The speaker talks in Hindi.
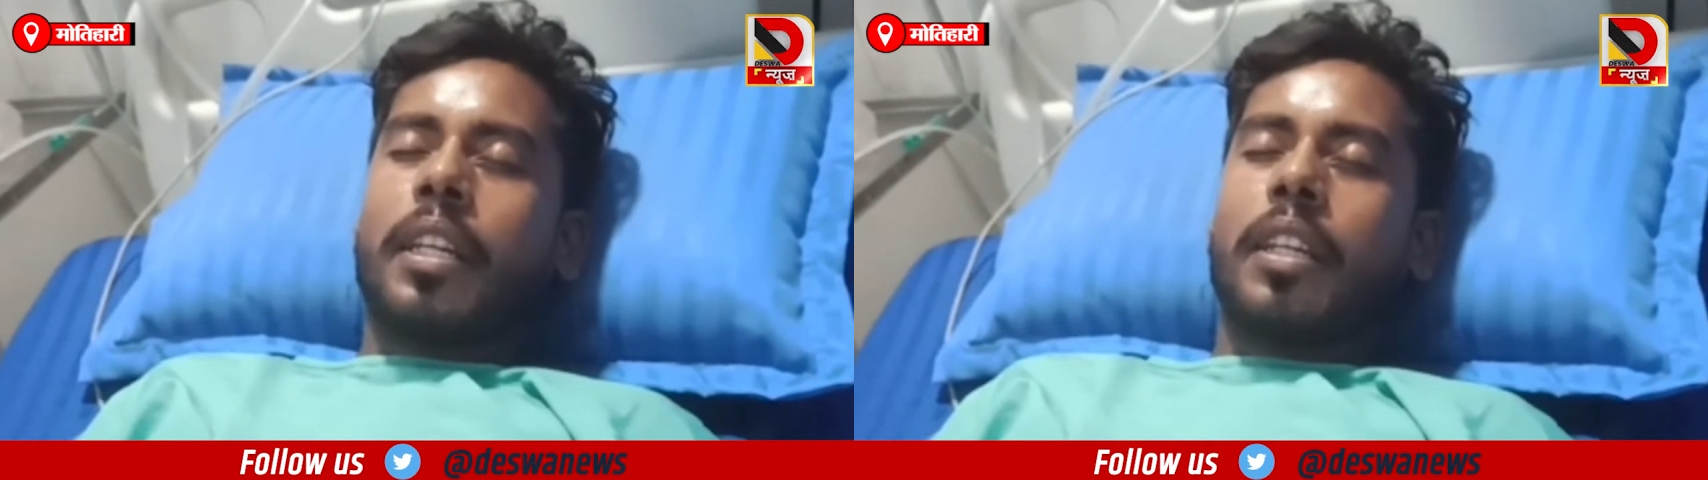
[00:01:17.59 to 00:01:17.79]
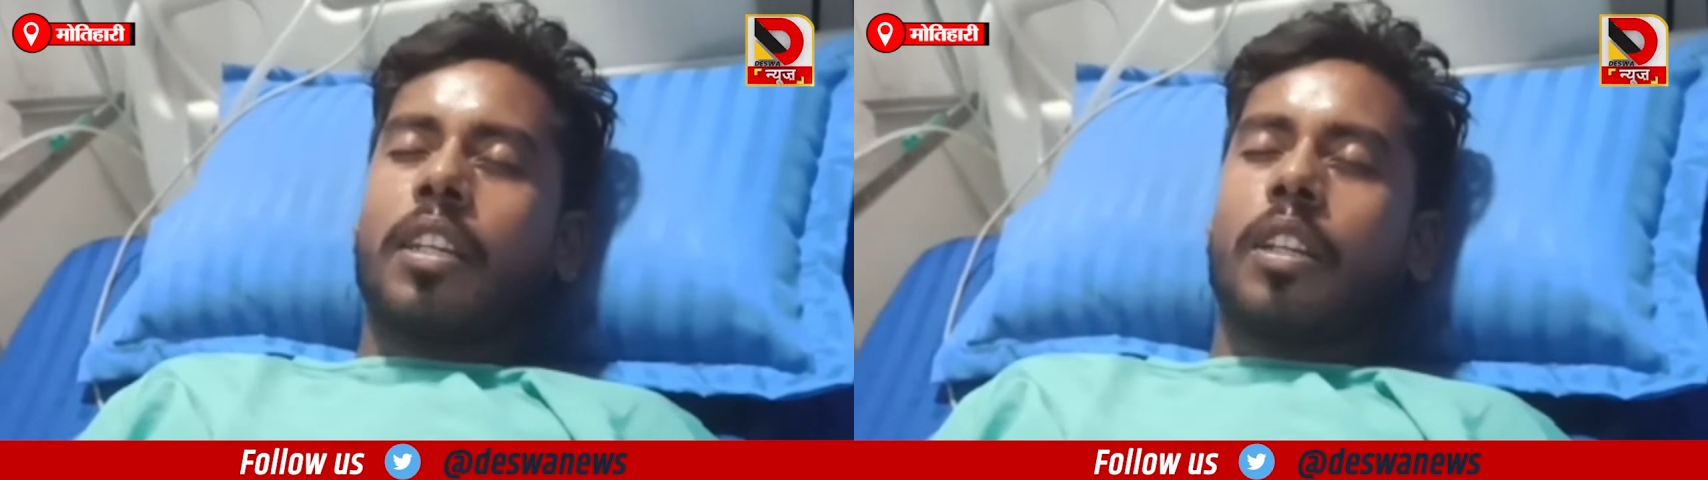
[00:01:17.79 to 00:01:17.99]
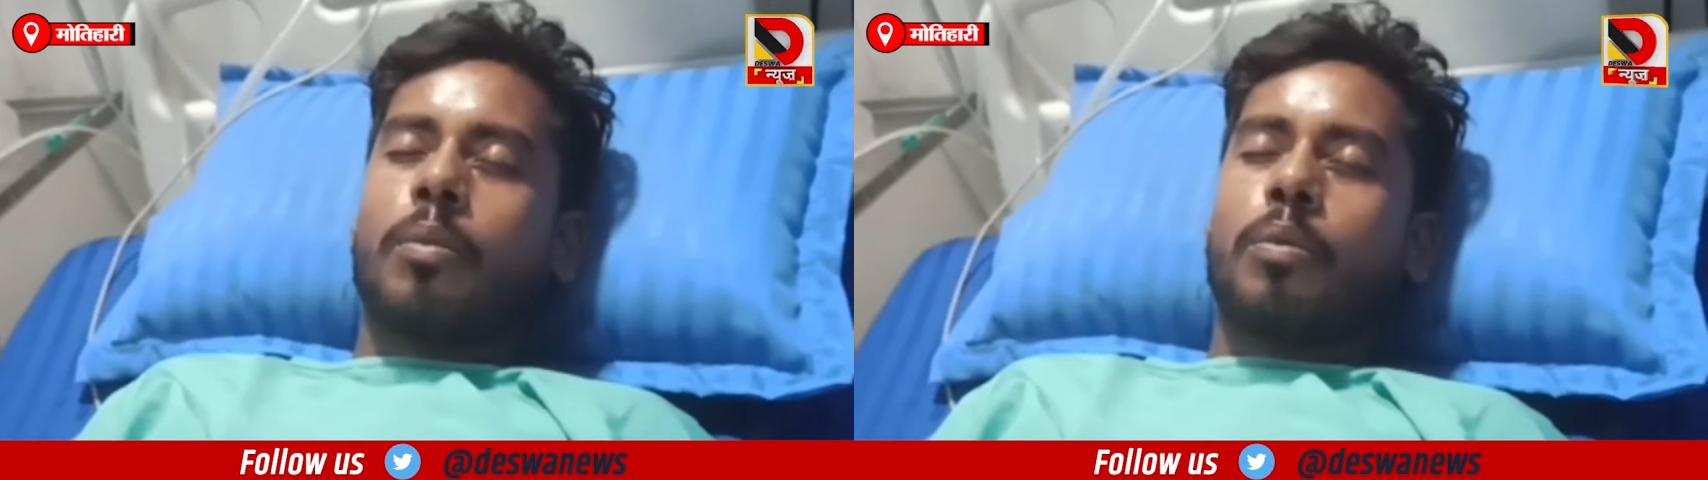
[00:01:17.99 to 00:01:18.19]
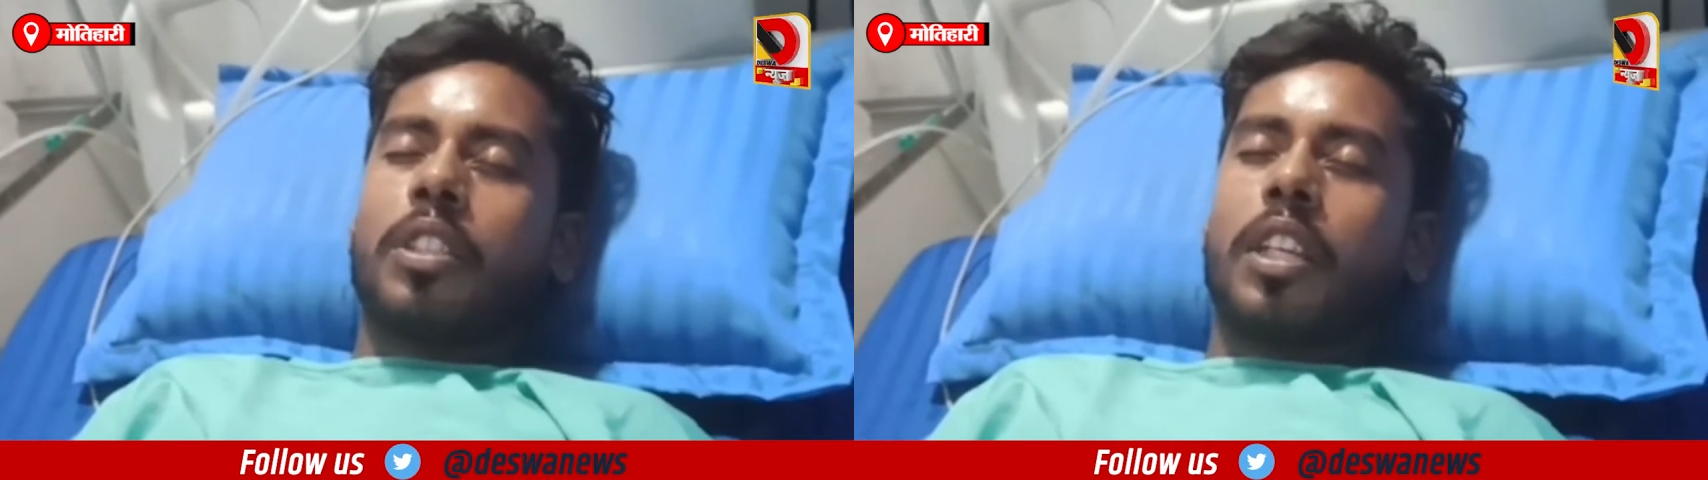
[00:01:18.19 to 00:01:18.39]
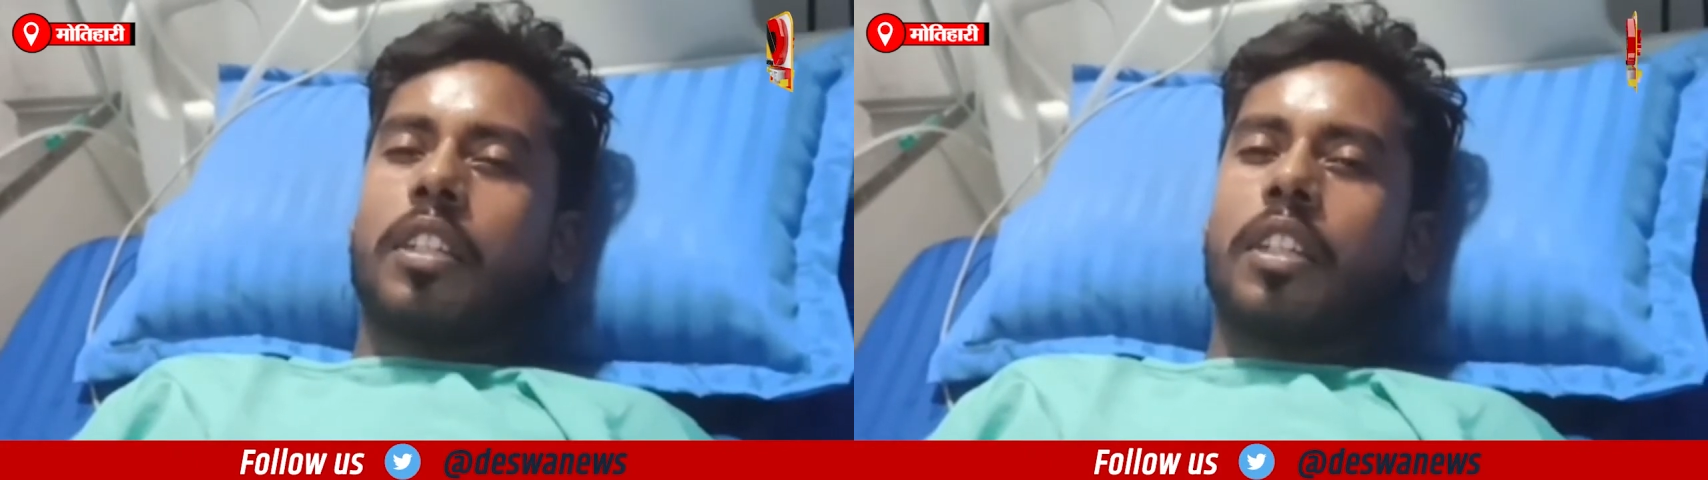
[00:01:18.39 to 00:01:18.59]
बैग ले लिया लो
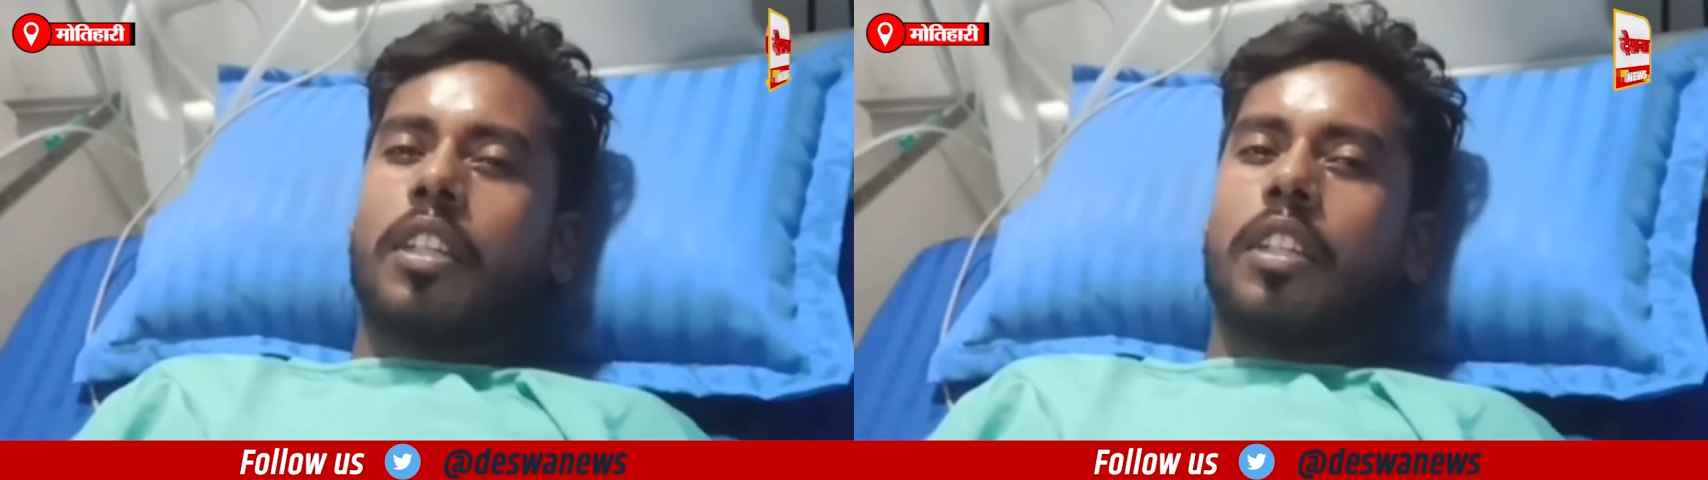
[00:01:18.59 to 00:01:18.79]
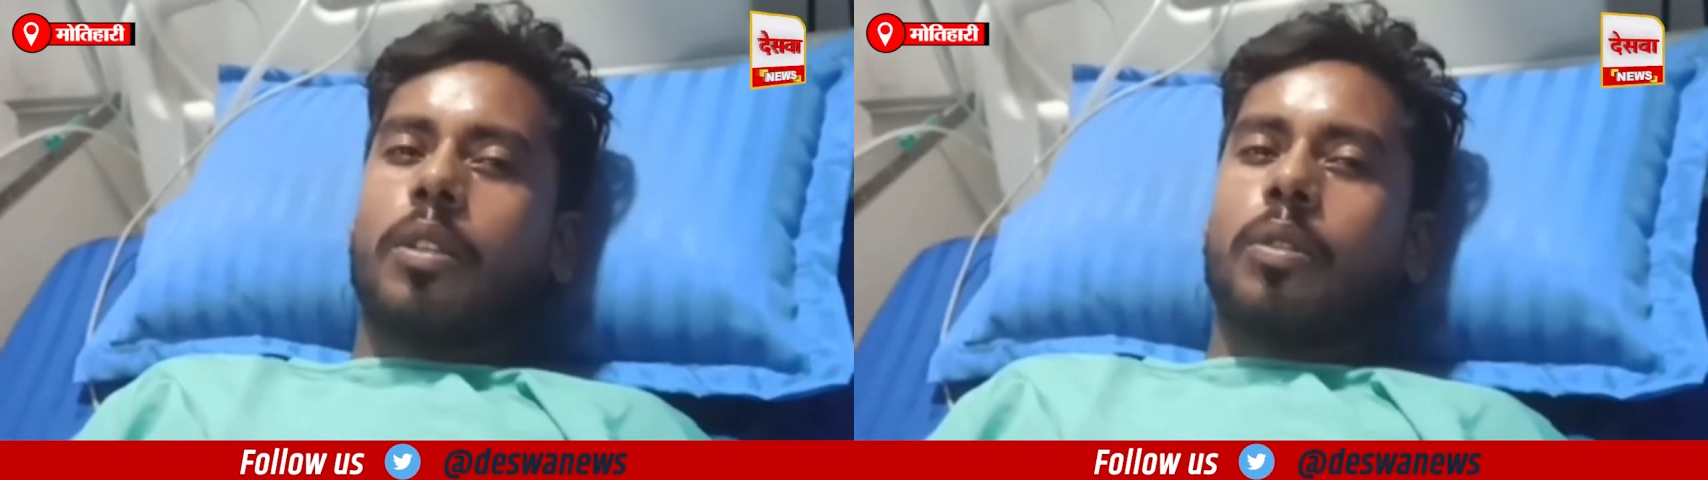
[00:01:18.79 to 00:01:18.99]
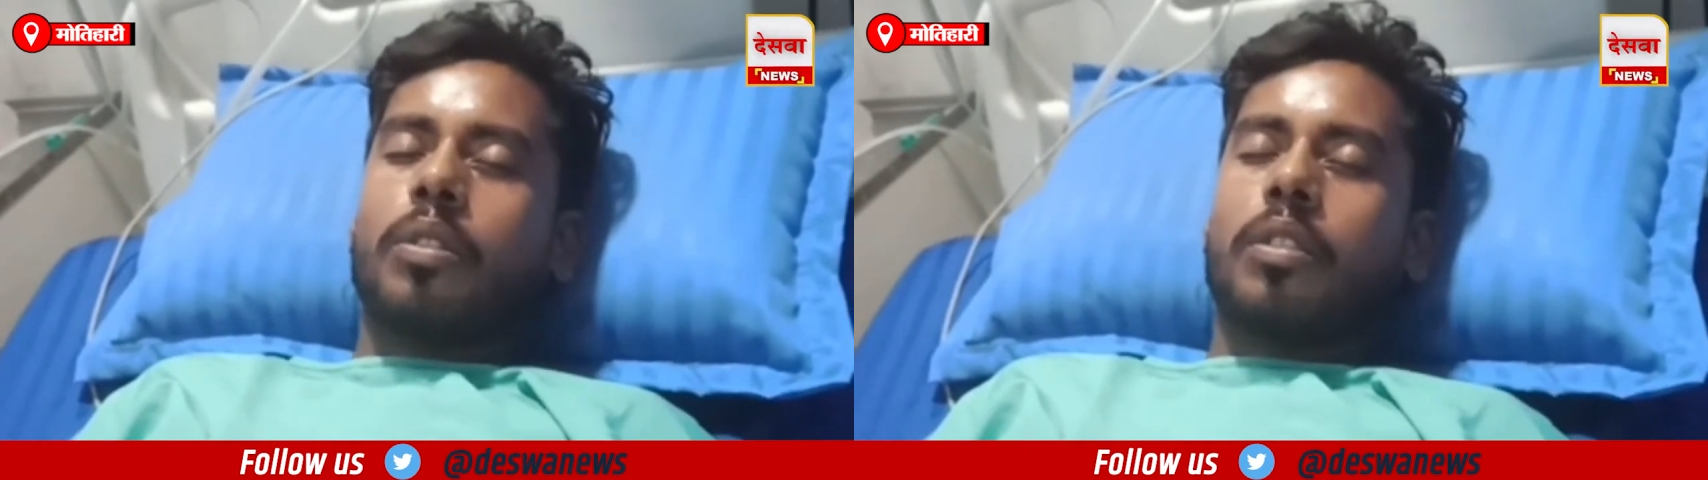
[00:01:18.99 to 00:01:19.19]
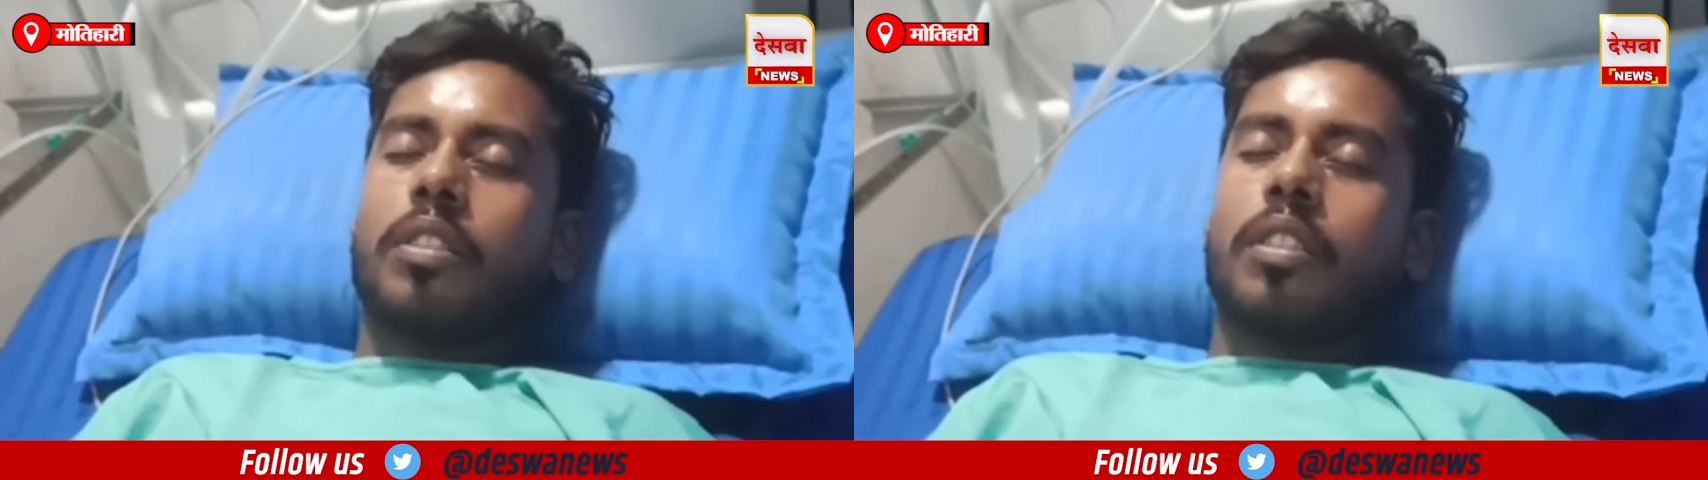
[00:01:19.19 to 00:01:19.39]
मोटरसाइकिल ले लिया लो